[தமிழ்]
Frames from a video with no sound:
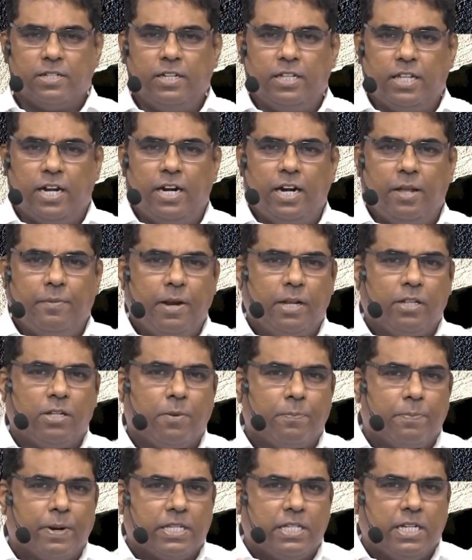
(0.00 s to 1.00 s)
இந்த ரெண்டு மணி
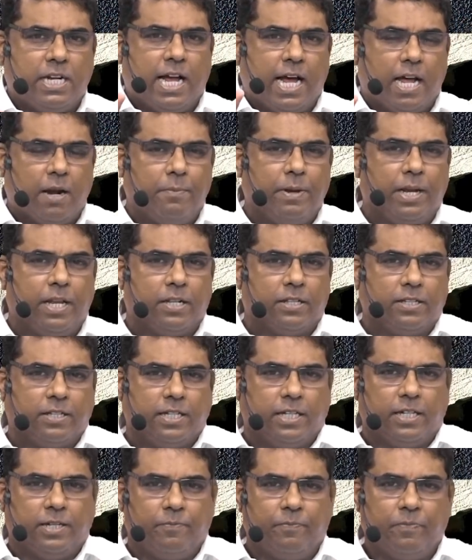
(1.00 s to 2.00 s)
நேரத்துக்கு பிரச்சனை
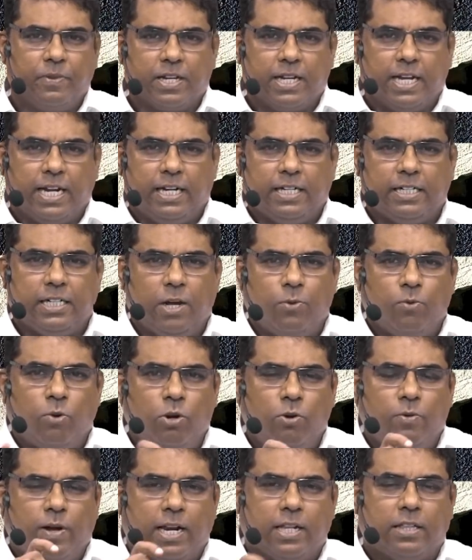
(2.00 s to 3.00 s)
ஆரம்பிக்கிறதுக்கு கரெக்டாக
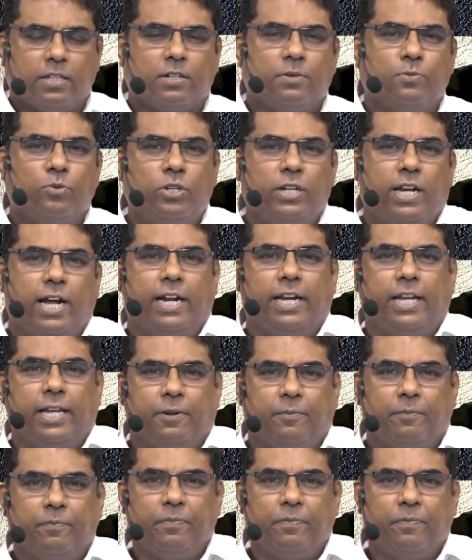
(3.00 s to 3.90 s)
ஒரு வாரத்துக்கு முன்னாடி